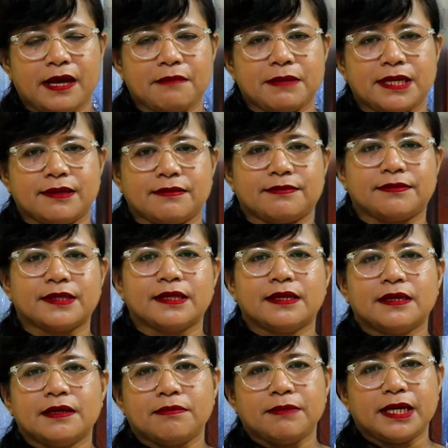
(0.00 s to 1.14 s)
amin
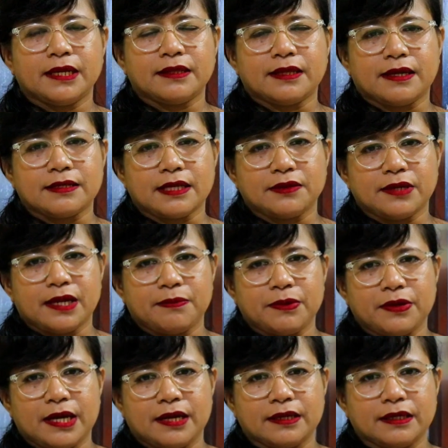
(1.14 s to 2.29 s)
Mari kita satu dalam
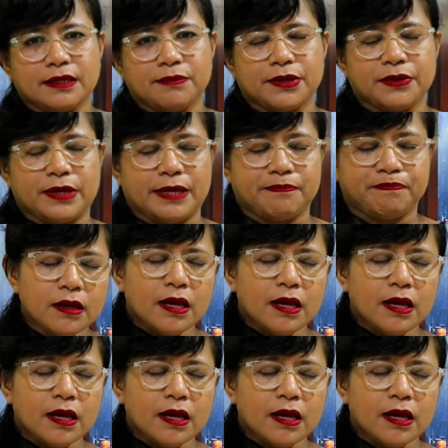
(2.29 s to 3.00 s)
doa, kita berdoa.